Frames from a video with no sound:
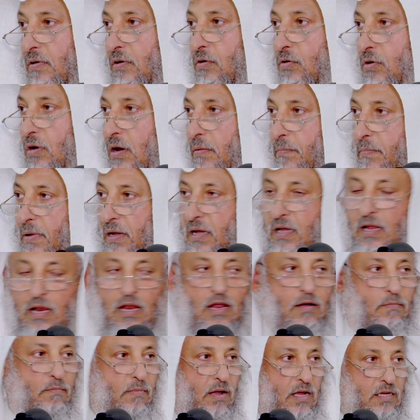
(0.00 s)
فيقول
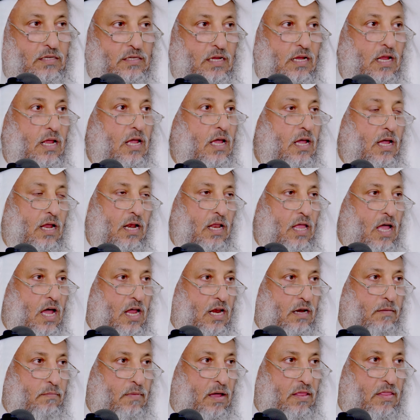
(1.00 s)
لبيك اللهم حجا
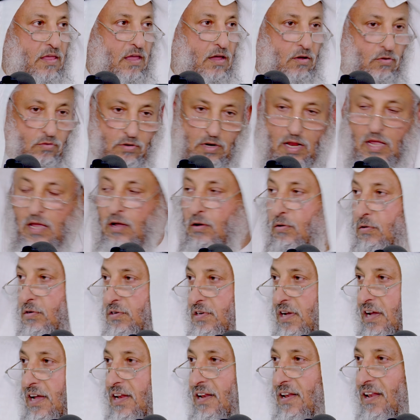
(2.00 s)
القارن ماذا يقول لا
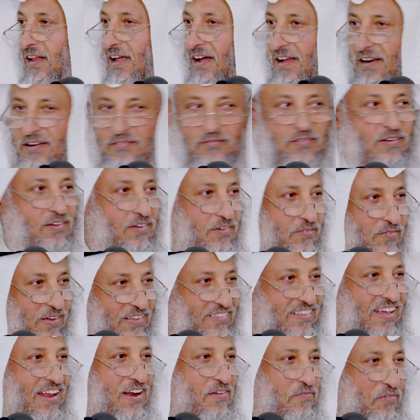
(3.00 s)
يقول شيئا القارن
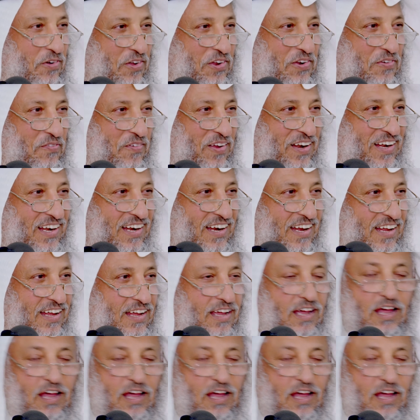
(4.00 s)
ما زال محرما